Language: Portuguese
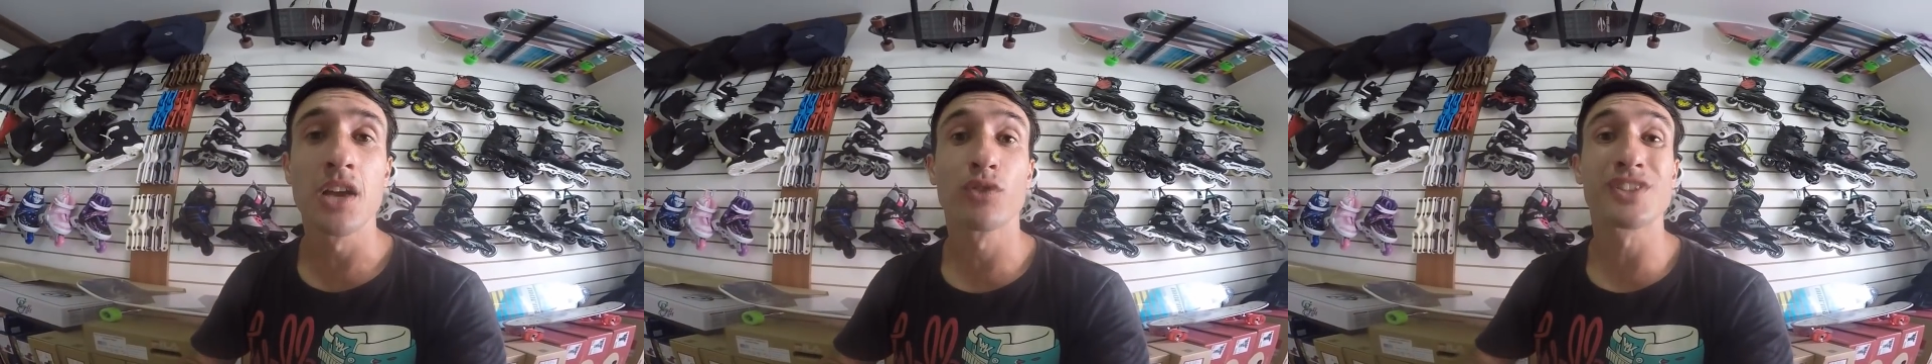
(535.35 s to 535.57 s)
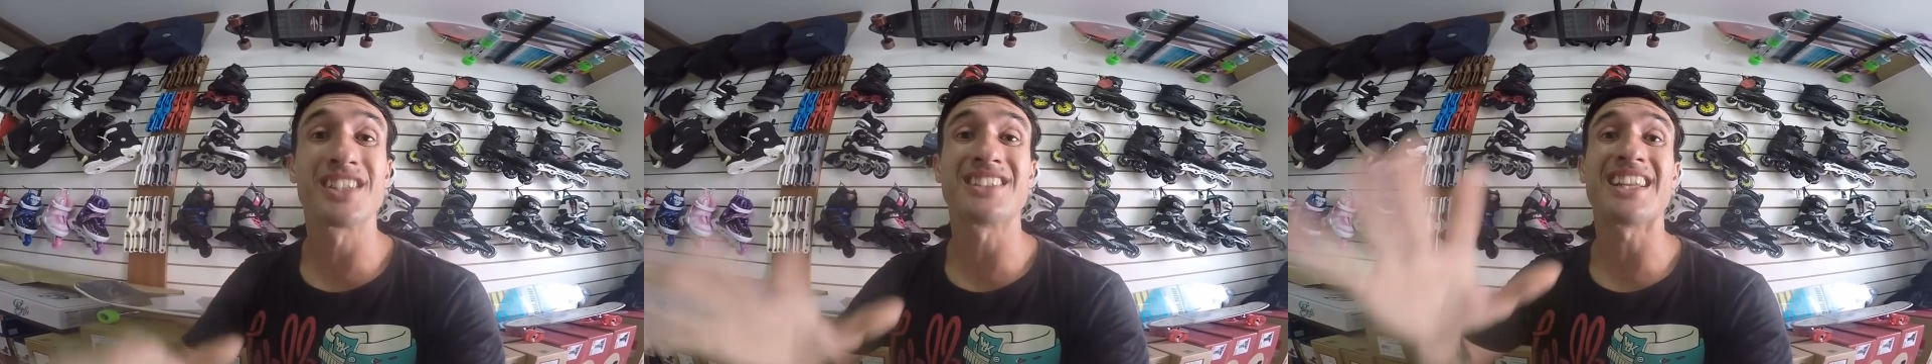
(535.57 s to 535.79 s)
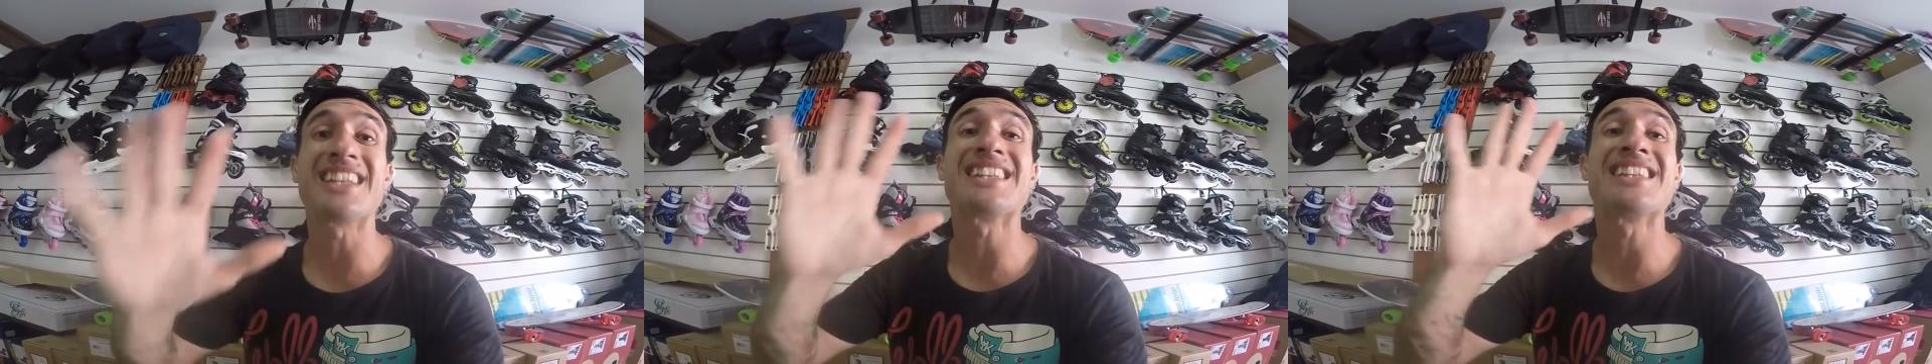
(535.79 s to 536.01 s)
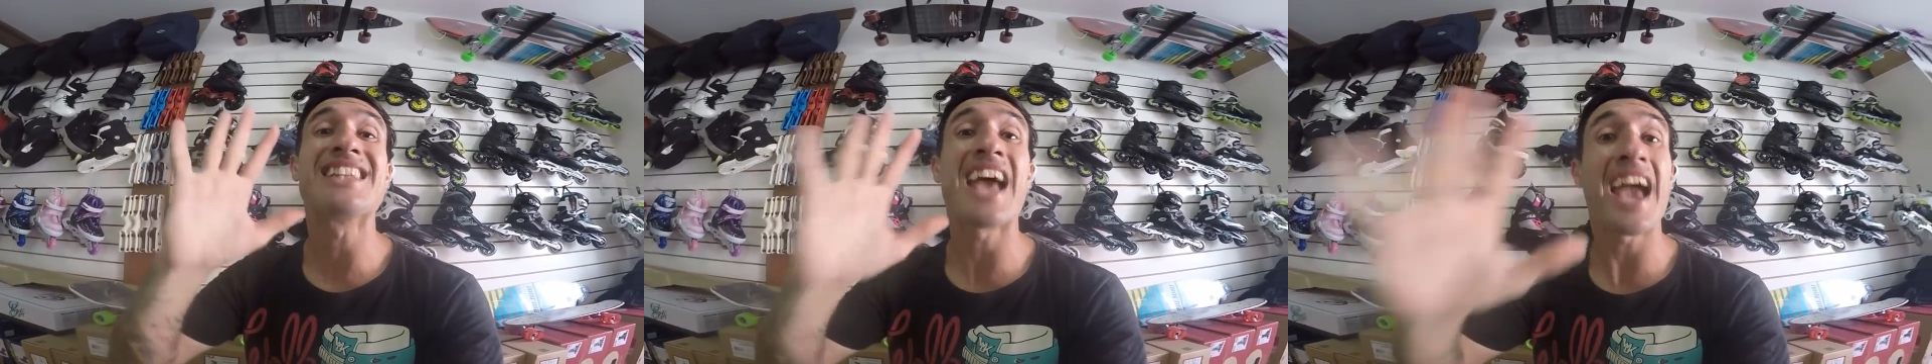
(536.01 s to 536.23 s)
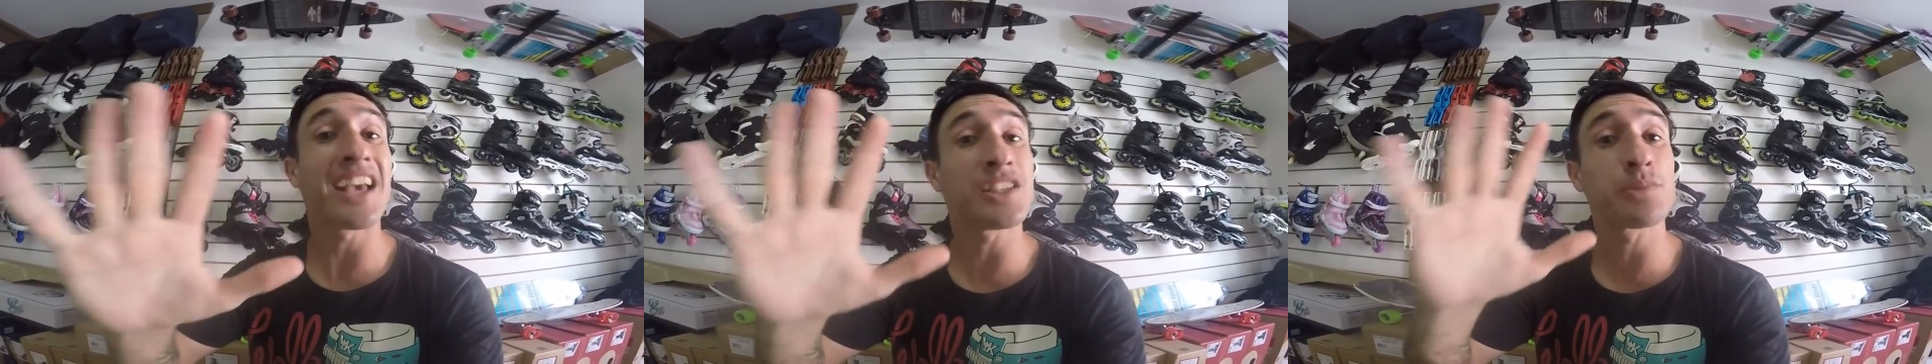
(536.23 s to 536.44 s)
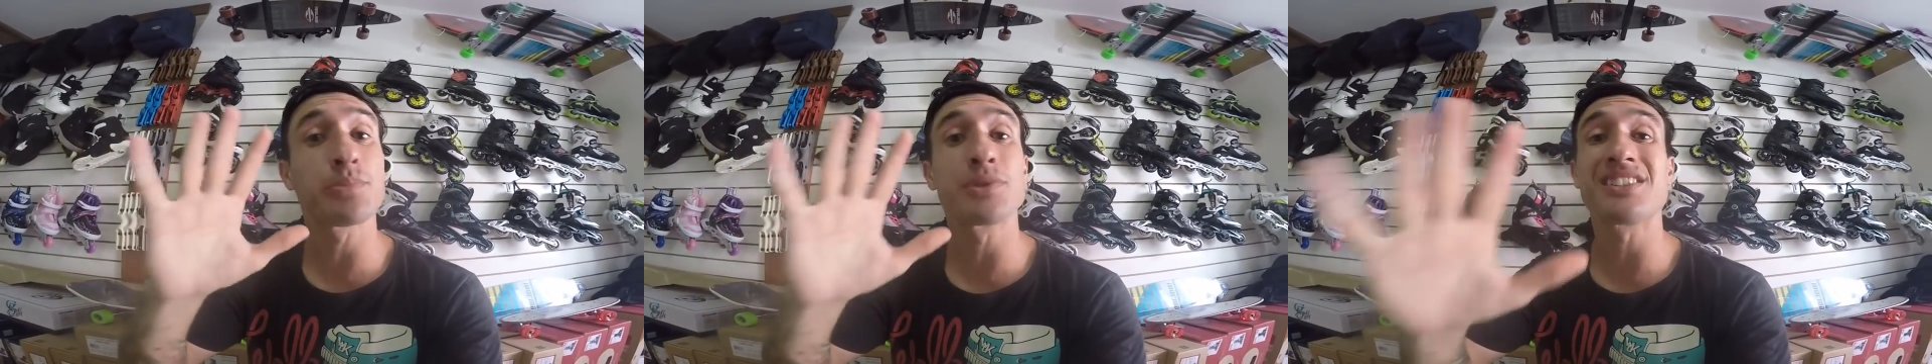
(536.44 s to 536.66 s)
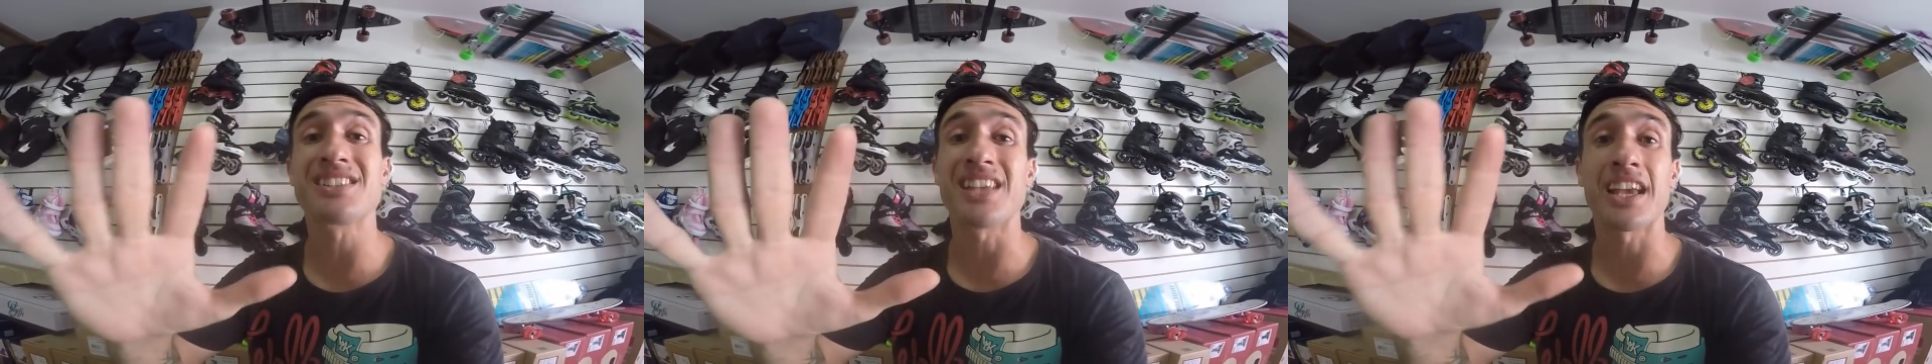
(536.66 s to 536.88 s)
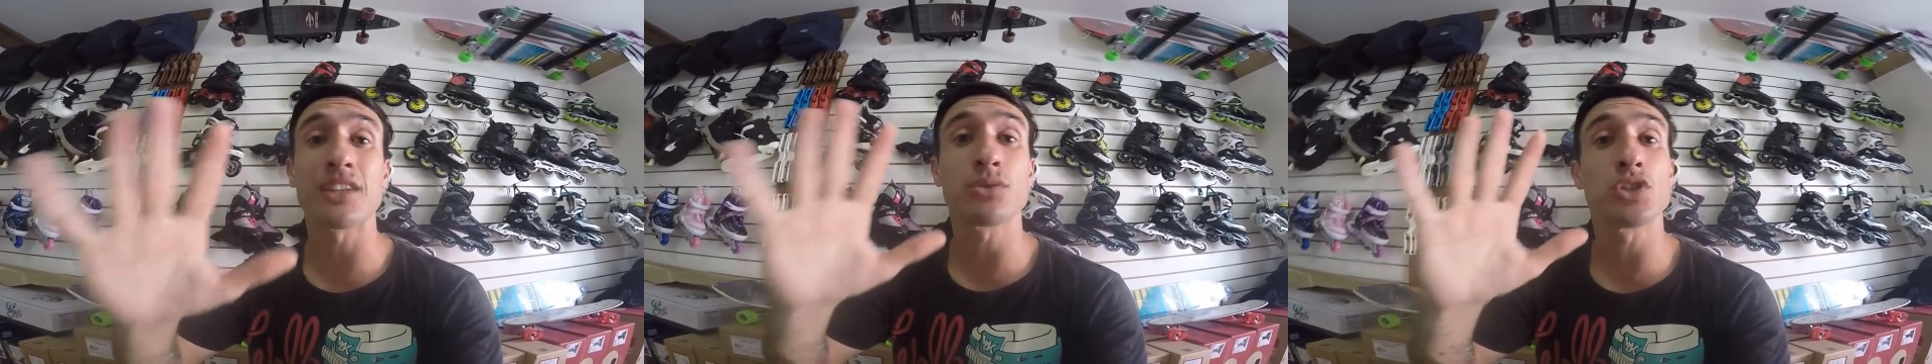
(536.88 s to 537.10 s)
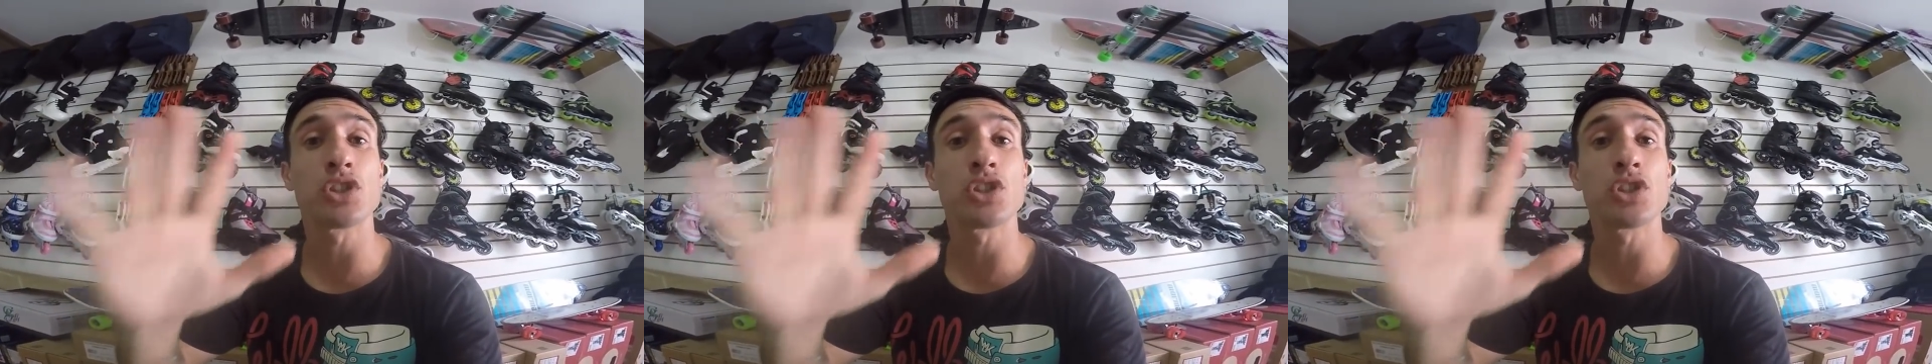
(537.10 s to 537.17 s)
você tem 10%